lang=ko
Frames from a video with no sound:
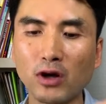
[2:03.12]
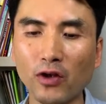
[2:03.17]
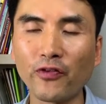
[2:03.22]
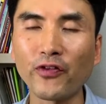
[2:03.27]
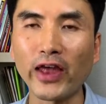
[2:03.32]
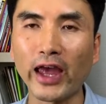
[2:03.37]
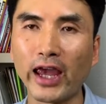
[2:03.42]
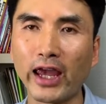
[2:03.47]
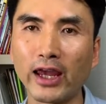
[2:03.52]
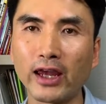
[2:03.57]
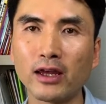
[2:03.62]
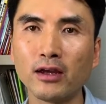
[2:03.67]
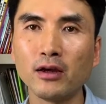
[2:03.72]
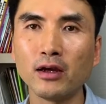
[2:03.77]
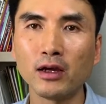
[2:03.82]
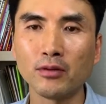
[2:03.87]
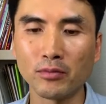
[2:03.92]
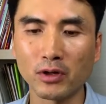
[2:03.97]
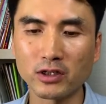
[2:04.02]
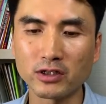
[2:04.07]
Monday,
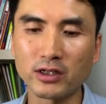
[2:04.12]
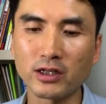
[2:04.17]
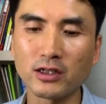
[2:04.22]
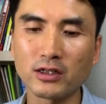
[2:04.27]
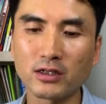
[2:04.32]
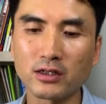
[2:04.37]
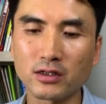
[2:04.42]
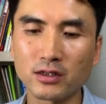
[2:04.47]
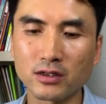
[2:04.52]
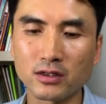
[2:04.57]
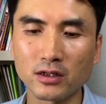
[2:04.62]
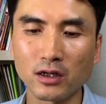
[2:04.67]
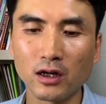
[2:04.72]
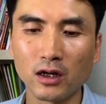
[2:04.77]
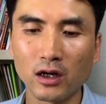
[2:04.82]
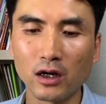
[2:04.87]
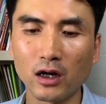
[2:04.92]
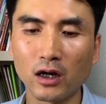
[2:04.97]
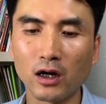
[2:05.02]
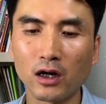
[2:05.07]
뭐 since
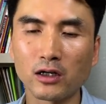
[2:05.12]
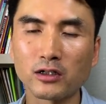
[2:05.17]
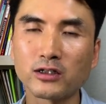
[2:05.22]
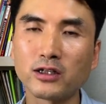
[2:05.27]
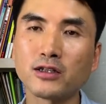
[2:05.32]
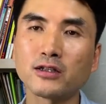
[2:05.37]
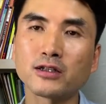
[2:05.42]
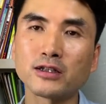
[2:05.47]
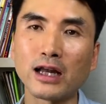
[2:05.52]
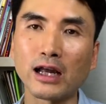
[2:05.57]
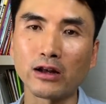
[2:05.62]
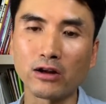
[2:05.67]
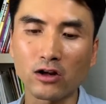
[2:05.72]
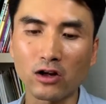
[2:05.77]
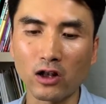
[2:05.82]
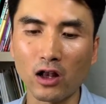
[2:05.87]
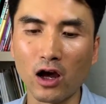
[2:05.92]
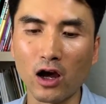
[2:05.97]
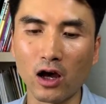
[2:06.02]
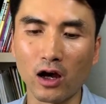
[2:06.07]
어, since 9
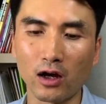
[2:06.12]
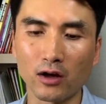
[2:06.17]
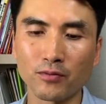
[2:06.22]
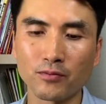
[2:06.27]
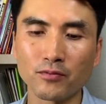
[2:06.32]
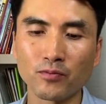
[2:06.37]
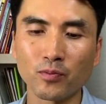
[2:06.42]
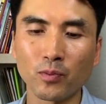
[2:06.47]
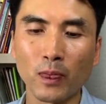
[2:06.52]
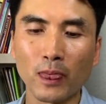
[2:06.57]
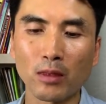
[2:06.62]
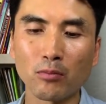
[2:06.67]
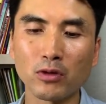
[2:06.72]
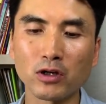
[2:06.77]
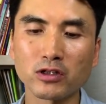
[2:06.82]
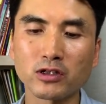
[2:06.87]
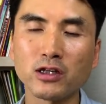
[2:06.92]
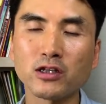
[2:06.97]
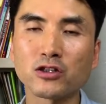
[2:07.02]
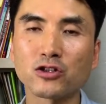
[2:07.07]
o'clock, 뭐
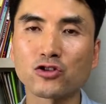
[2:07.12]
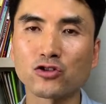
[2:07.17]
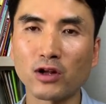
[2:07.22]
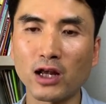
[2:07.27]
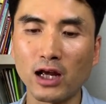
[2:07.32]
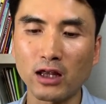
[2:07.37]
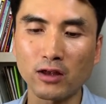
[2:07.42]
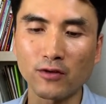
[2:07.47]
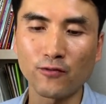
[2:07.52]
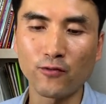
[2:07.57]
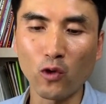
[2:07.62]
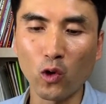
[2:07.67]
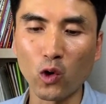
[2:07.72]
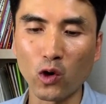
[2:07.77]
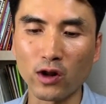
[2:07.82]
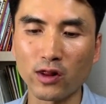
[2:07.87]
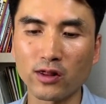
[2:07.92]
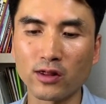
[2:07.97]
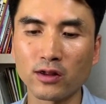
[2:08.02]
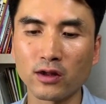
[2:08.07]
since July the
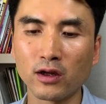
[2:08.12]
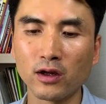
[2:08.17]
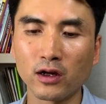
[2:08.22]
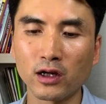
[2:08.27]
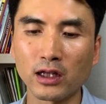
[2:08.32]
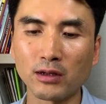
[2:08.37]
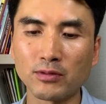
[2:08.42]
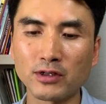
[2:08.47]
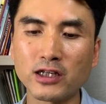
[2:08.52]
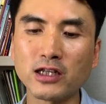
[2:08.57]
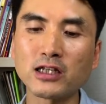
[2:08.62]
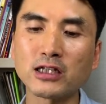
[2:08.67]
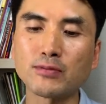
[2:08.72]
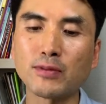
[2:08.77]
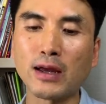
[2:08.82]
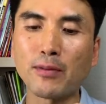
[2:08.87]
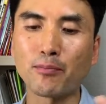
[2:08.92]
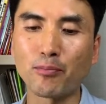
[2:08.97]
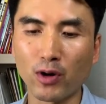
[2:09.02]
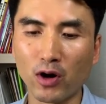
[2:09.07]
4th, 그다음에 since
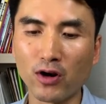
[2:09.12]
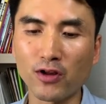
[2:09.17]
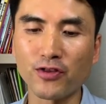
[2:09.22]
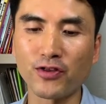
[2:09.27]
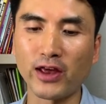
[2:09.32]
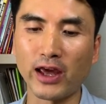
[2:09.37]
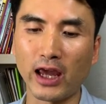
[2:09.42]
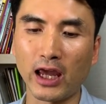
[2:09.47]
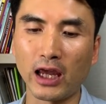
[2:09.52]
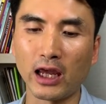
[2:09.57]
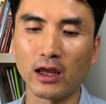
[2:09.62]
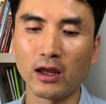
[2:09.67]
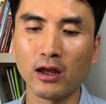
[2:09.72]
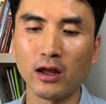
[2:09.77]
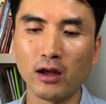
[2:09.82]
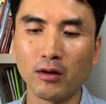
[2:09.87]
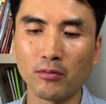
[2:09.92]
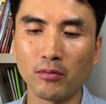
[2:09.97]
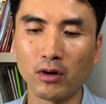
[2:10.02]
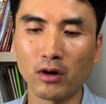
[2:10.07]
my birthday,
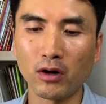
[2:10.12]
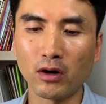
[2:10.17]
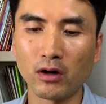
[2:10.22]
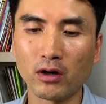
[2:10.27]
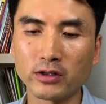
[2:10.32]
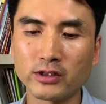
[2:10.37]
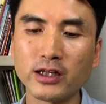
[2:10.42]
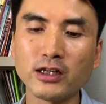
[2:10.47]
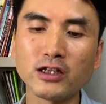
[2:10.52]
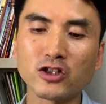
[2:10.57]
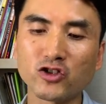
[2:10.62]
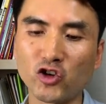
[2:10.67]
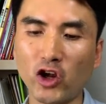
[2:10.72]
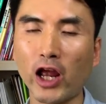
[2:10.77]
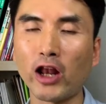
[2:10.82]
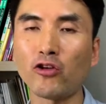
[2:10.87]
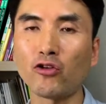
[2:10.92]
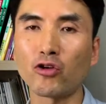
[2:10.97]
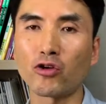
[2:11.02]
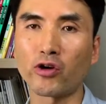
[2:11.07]
뭐 since
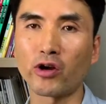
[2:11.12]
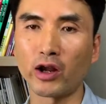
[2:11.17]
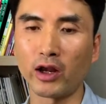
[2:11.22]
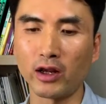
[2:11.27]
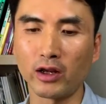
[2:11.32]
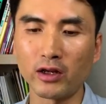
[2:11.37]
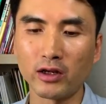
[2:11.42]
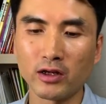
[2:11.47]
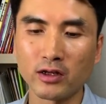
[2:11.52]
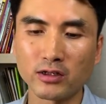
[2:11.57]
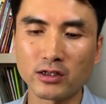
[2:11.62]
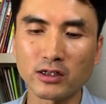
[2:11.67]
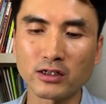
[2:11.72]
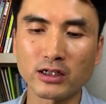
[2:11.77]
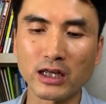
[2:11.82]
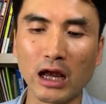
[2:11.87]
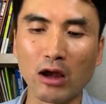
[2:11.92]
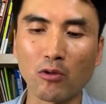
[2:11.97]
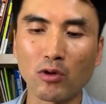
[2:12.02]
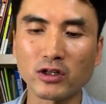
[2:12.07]
January,
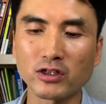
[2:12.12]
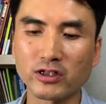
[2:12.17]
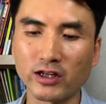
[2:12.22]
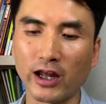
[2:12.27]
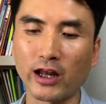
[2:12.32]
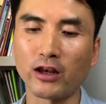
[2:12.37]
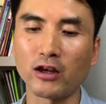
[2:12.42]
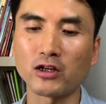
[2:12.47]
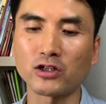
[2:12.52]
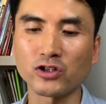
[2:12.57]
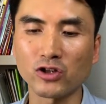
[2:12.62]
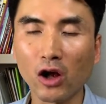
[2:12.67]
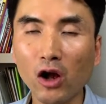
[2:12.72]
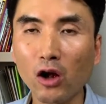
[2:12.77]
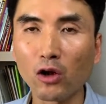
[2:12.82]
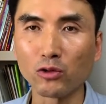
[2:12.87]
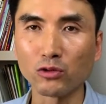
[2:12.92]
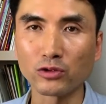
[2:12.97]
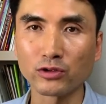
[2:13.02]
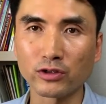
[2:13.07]
since I was 10 years
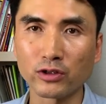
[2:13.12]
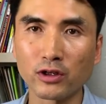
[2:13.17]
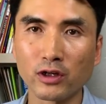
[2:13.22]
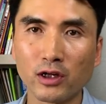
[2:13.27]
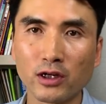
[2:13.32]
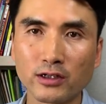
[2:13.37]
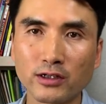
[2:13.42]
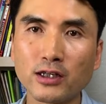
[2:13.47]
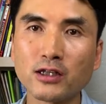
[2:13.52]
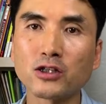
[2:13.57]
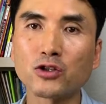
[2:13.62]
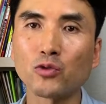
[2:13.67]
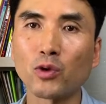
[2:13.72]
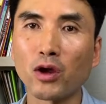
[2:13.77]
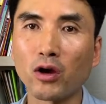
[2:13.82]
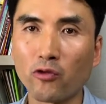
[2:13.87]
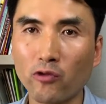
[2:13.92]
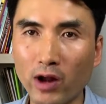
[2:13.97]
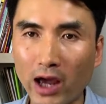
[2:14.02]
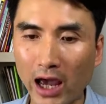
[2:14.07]
old, since we
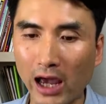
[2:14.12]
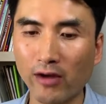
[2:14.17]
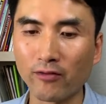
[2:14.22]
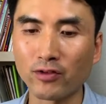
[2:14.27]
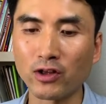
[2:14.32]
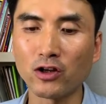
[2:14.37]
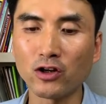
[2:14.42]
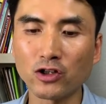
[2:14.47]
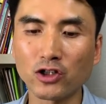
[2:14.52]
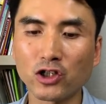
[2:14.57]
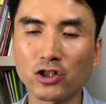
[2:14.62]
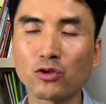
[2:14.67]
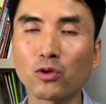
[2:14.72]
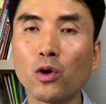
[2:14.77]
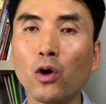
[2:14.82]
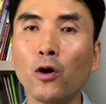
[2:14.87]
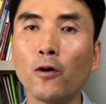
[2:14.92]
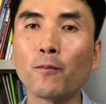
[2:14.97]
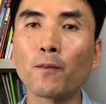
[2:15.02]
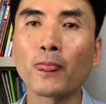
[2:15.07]
arrived 이런
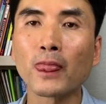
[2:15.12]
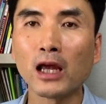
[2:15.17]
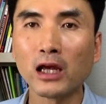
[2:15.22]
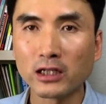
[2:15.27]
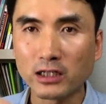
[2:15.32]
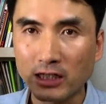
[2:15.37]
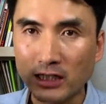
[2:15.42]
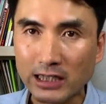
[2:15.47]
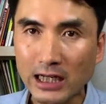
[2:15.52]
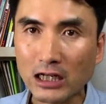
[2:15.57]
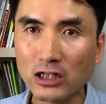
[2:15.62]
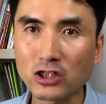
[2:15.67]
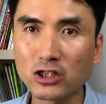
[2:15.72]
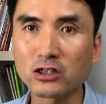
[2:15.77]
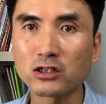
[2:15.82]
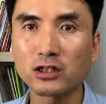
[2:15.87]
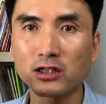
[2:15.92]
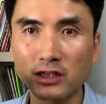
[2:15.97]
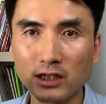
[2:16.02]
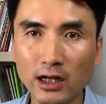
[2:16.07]
식으로 시작
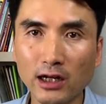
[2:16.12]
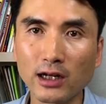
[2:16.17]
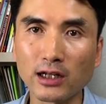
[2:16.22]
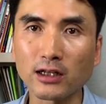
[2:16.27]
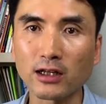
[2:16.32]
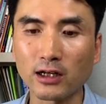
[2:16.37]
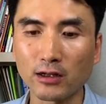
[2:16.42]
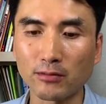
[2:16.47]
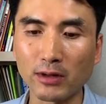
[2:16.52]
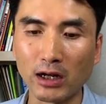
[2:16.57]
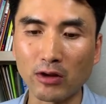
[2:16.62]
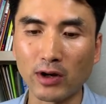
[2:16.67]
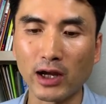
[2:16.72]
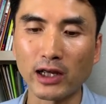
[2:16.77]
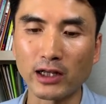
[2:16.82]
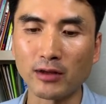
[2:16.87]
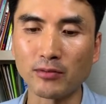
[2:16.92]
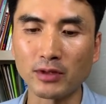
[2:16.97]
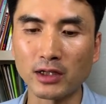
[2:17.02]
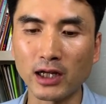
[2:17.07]
시작을 나타내는 말이 와야
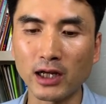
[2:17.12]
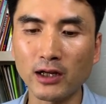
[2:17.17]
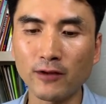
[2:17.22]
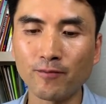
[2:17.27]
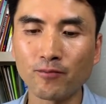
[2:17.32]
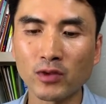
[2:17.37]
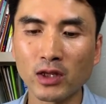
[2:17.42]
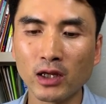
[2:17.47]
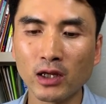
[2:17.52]
됩니다.